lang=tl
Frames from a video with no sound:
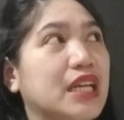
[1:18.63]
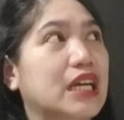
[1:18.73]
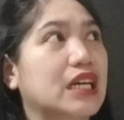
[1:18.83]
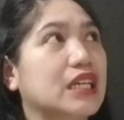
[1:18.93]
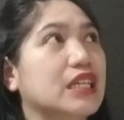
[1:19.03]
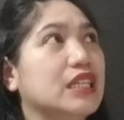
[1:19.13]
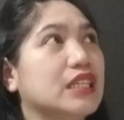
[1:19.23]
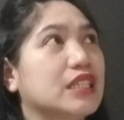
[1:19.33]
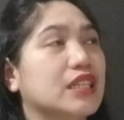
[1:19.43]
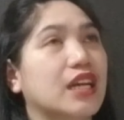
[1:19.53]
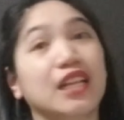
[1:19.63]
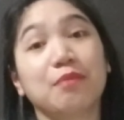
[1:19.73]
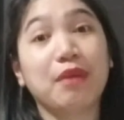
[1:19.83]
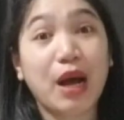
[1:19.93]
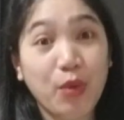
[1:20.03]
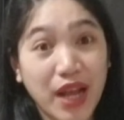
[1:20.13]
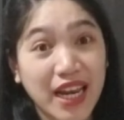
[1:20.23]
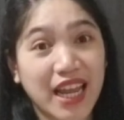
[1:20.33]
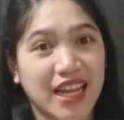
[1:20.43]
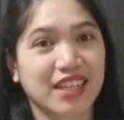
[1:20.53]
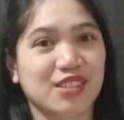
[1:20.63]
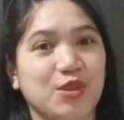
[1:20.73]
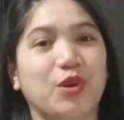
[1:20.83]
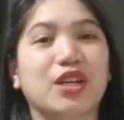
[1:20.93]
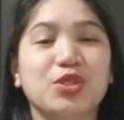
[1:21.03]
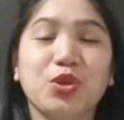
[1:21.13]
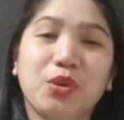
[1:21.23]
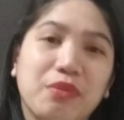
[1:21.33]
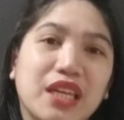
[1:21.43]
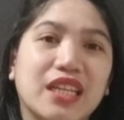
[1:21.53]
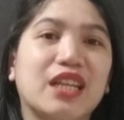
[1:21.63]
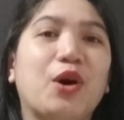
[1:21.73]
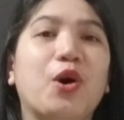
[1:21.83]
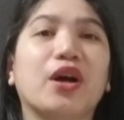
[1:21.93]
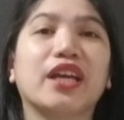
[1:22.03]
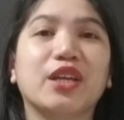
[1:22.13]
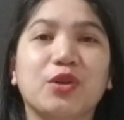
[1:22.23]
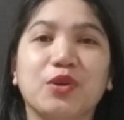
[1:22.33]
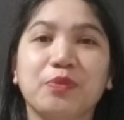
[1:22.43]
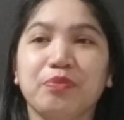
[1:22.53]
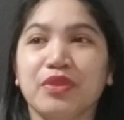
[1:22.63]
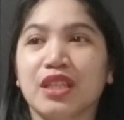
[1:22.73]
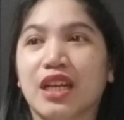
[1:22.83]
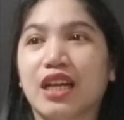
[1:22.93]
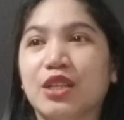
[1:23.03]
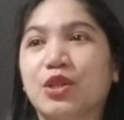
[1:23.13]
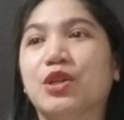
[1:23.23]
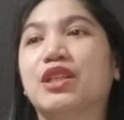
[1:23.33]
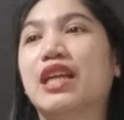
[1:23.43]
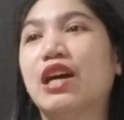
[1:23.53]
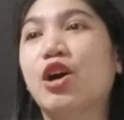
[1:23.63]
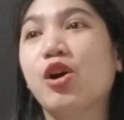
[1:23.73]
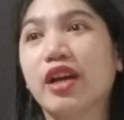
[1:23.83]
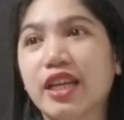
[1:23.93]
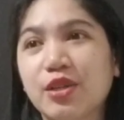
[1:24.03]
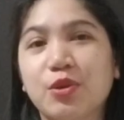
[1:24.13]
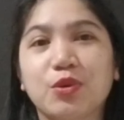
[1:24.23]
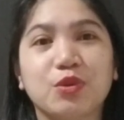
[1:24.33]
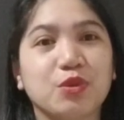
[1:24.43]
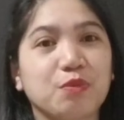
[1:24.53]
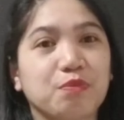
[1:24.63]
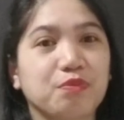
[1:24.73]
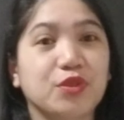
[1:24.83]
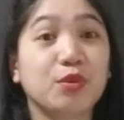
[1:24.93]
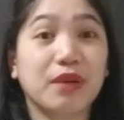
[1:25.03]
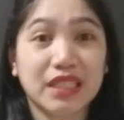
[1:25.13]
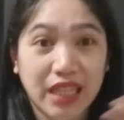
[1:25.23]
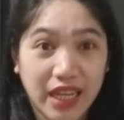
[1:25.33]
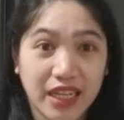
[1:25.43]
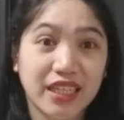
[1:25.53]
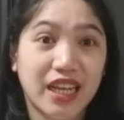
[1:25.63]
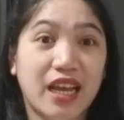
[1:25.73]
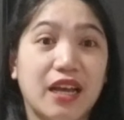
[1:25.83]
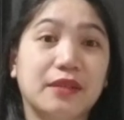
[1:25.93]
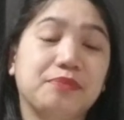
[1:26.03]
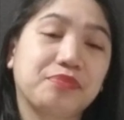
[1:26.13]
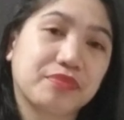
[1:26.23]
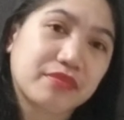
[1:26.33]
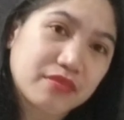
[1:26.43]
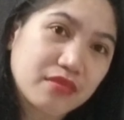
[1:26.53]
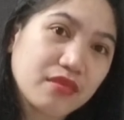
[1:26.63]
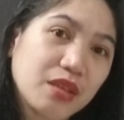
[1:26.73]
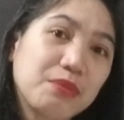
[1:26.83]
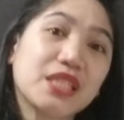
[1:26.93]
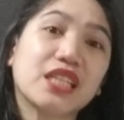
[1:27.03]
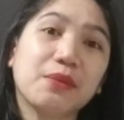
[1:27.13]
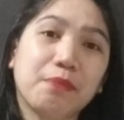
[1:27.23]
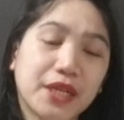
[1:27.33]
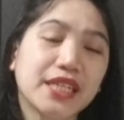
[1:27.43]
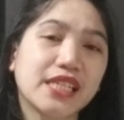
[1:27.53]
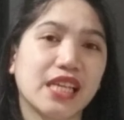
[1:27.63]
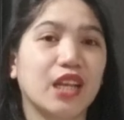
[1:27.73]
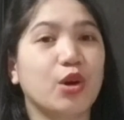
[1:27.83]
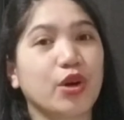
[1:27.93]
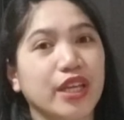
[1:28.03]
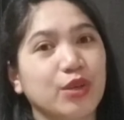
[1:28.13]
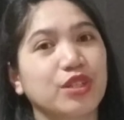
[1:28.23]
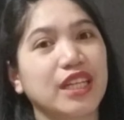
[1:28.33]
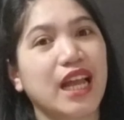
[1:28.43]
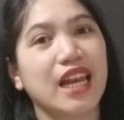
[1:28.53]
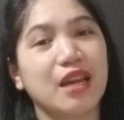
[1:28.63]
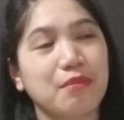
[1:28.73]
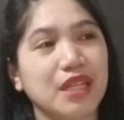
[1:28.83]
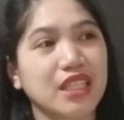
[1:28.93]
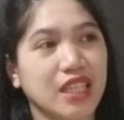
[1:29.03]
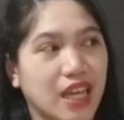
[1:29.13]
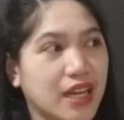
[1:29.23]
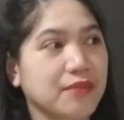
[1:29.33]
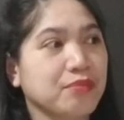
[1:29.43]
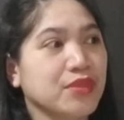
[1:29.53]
ay halimbawa lang. So, assuming na okay yung ano, na okay yung dumating na mystery parcel, okay yung nilalaman niya.